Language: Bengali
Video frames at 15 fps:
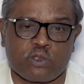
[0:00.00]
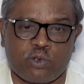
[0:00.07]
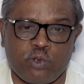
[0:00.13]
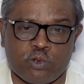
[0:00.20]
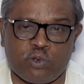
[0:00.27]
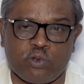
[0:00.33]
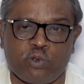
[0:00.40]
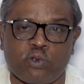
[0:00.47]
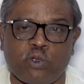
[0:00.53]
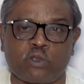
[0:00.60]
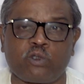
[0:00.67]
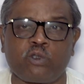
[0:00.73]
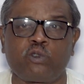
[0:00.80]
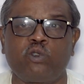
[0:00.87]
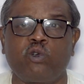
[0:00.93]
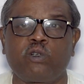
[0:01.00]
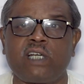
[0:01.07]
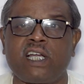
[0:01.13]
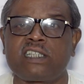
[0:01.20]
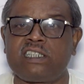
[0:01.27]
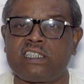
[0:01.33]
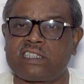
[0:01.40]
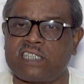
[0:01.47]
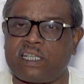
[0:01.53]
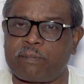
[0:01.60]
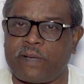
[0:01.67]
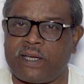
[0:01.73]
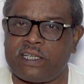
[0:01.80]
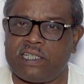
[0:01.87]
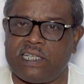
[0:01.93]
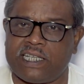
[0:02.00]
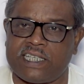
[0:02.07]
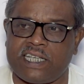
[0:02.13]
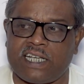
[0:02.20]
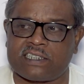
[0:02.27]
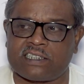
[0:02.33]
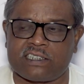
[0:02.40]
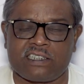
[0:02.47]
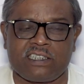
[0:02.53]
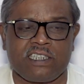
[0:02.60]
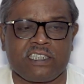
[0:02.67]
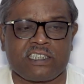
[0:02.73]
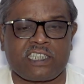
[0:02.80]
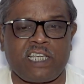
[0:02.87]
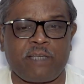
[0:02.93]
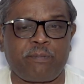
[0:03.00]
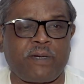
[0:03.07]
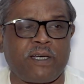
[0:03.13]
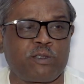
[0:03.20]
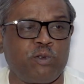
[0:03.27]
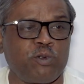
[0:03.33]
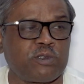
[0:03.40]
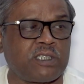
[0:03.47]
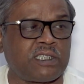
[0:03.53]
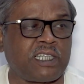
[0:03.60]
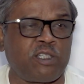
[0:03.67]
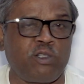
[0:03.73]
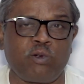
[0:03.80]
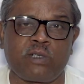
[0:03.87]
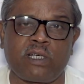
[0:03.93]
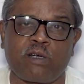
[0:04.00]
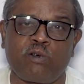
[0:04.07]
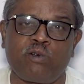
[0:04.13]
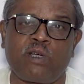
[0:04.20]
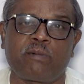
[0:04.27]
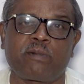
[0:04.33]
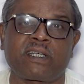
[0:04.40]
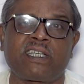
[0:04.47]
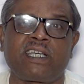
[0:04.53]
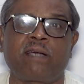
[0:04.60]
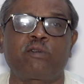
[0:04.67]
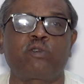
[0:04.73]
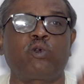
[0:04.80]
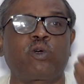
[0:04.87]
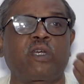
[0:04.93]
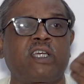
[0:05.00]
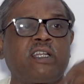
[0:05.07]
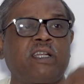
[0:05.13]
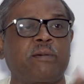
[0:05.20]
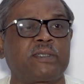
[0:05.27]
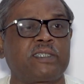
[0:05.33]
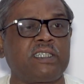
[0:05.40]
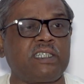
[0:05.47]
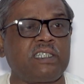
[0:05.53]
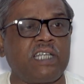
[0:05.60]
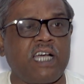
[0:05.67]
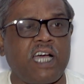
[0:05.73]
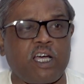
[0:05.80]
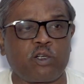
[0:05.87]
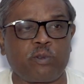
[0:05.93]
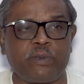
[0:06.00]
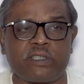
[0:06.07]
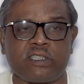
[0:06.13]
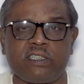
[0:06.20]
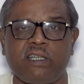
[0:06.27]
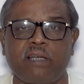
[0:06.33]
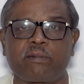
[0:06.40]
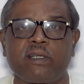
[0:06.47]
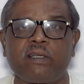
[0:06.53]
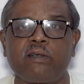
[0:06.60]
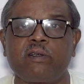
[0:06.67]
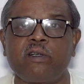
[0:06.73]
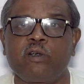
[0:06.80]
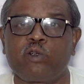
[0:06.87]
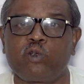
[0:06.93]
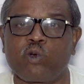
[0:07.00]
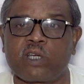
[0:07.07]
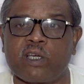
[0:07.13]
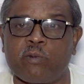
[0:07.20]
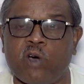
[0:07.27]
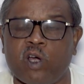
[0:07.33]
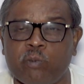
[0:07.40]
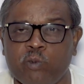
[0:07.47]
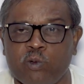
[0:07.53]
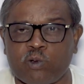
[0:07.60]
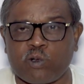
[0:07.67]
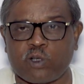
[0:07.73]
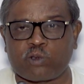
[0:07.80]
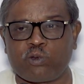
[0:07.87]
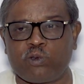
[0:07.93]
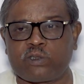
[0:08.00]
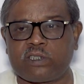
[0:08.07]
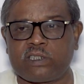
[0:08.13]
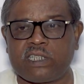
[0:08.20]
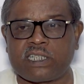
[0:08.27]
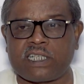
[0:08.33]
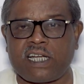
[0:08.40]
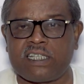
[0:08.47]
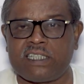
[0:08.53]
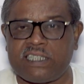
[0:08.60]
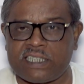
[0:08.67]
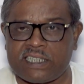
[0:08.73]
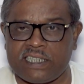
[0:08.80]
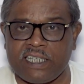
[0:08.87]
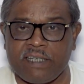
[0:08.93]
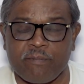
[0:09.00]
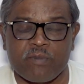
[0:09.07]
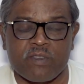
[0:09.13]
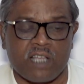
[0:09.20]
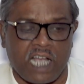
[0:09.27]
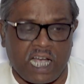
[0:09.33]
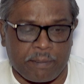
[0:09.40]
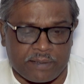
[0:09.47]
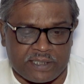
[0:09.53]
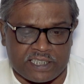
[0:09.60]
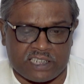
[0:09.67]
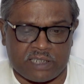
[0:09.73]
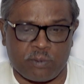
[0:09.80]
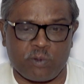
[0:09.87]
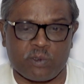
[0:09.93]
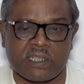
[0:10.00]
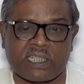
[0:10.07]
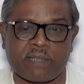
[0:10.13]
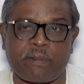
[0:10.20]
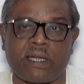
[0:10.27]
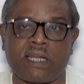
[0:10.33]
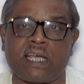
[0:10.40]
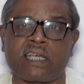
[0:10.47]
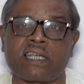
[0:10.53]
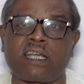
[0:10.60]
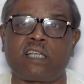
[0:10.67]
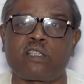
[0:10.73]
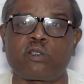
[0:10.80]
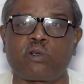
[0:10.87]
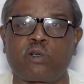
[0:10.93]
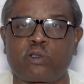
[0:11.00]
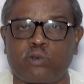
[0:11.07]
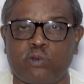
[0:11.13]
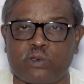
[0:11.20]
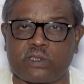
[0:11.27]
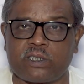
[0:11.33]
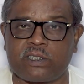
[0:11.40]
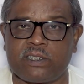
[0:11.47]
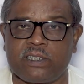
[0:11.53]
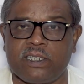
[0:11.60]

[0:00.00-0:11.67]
থুতু কত নোংরা জিনিস তার পায়ে লেগে আছে সেই পা ধুটছে তার নোংরাগুলো আমরা খেয়ে আরও রোগের আমাদের আরও বেশি আমরা রোগে ভরপুর করে তুলছি দীক্ষা নিতে গিয়ে আমাদের জীবনটাকে ভারাক্রান্ত করে তুলছি